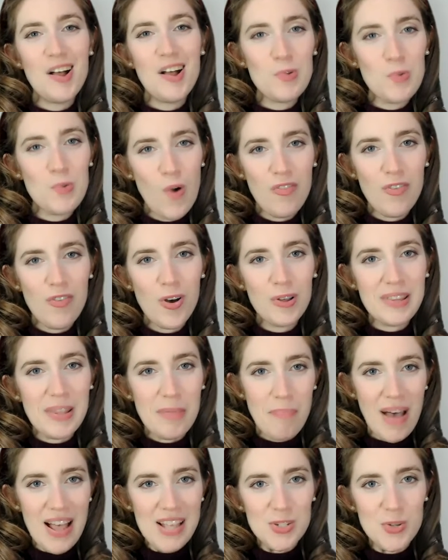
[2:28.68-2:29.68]
L'uovo di
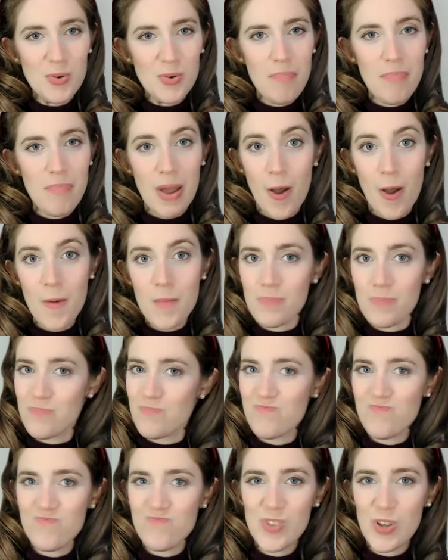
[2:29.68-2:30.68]
Pasqua però
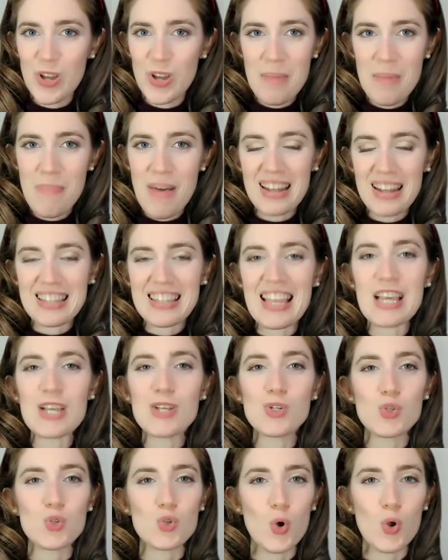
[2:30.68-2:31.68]
non è parte
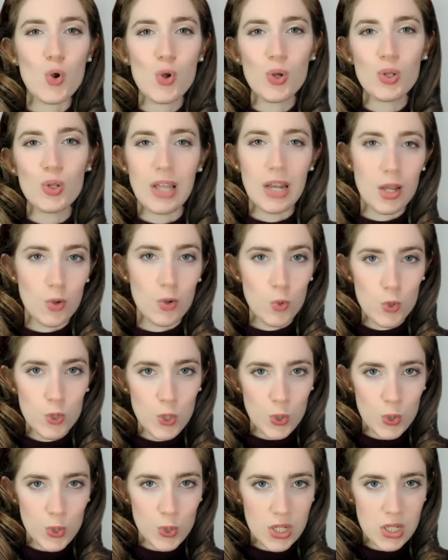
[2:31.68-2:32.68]
solo delle
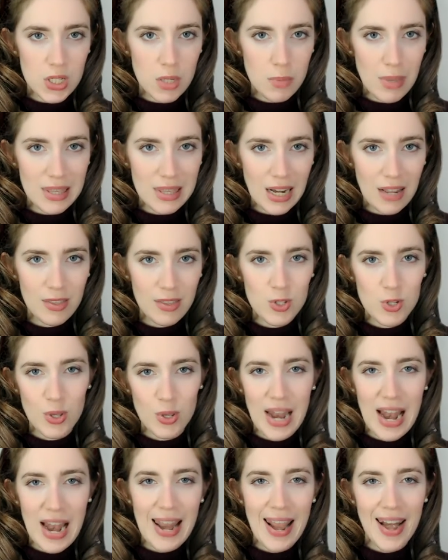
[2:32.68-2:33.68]
gustosissime
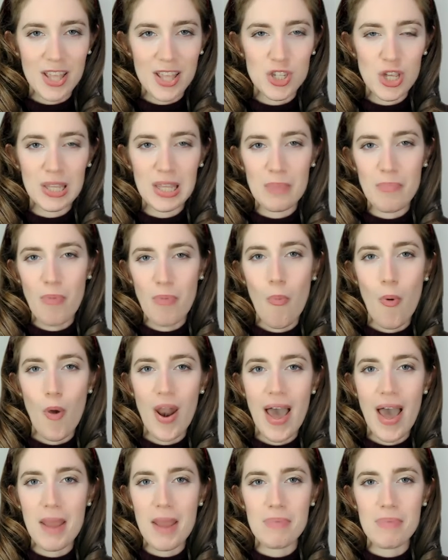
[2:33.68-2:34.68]
tradizionali ricette
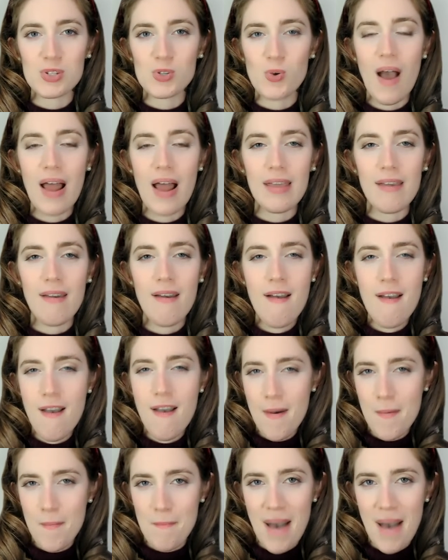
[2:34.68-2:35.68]
popolari pasquali,
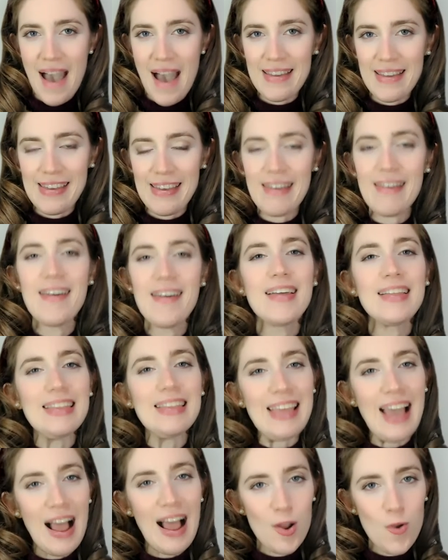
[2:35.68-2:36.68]
ma anche
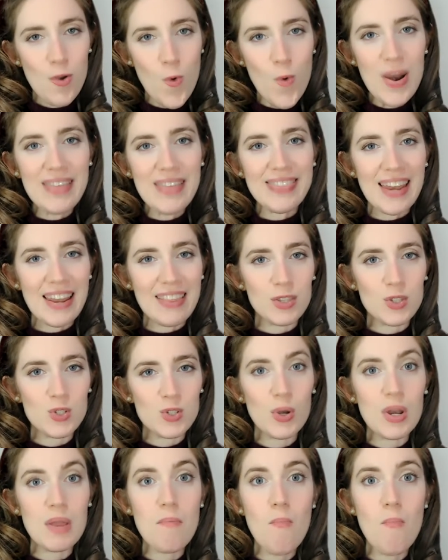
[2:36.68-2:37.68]
di alcune
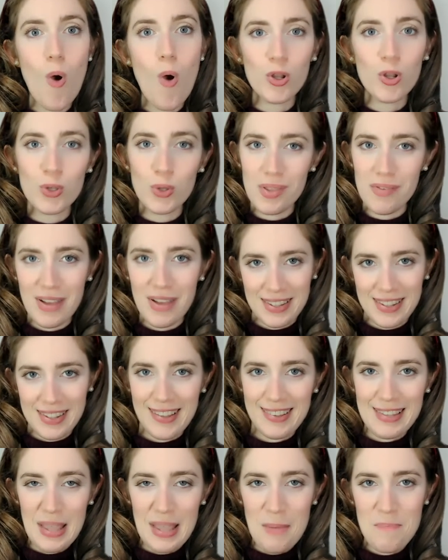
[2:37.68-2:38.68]
tradizioni molto
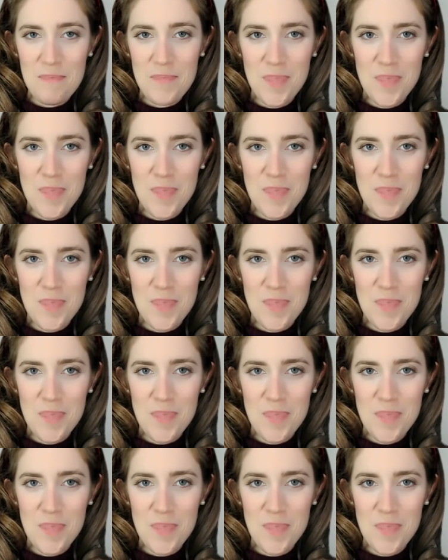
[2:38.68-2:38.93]
divertenti